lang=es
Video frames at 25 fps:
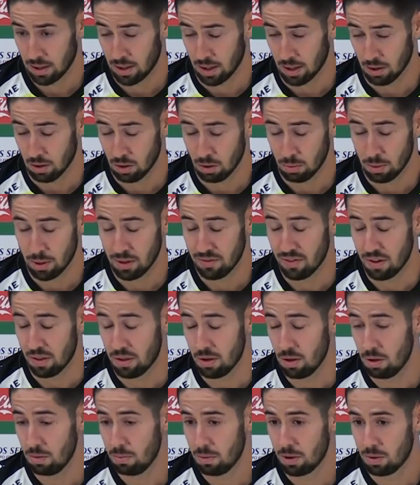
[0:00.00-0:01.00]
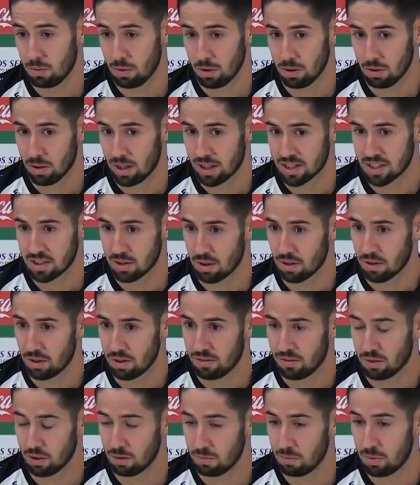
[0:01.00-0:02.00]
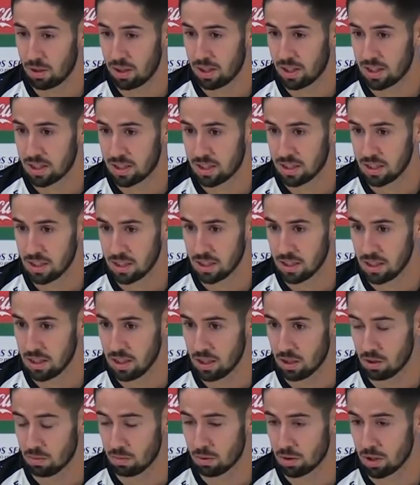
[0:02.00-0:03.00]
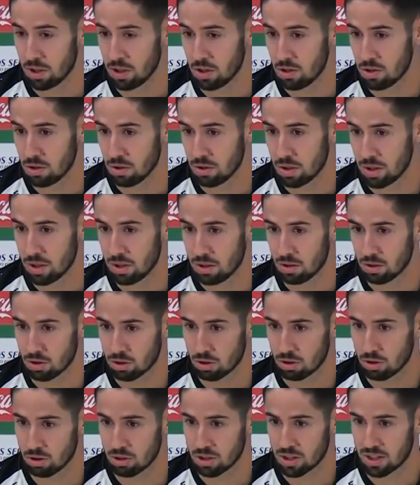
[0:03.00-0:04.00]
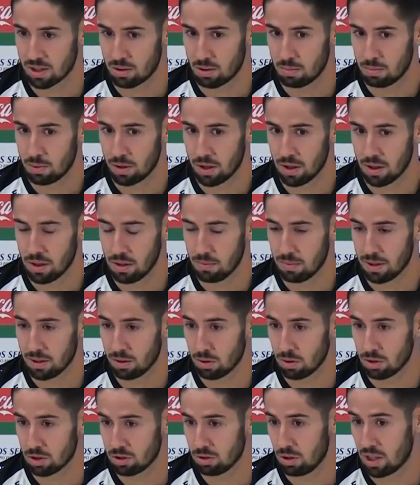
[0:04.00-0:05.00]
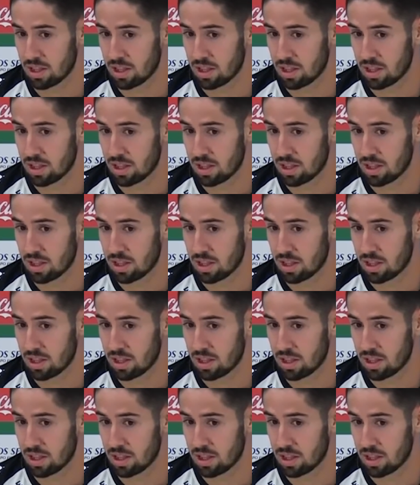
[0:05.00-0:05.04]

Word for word: no nos benefició, pero bueno, las sensaciones fueron buenas y, como te he dicho, nosotros estamos por encima de todo eso.